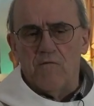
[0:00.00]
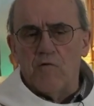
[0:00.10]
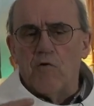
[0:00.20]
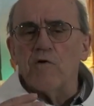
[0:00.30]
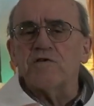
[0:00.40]

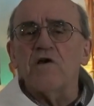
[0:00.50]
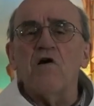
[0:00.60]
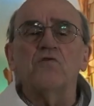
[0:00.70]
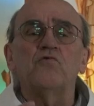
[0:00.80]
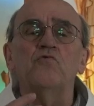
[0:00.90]

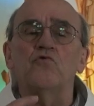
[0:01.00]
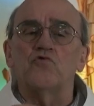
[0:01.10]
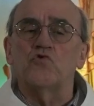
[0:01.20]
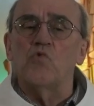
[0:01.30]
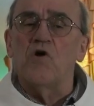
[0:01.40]
ressentent une
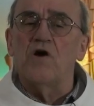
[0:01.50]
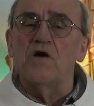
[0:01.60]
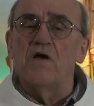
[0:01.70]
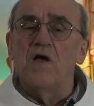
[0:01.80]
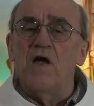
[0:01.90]
joie
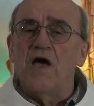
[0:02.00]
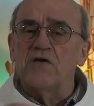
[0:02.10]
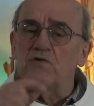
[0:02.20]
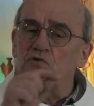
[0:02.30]
à ce que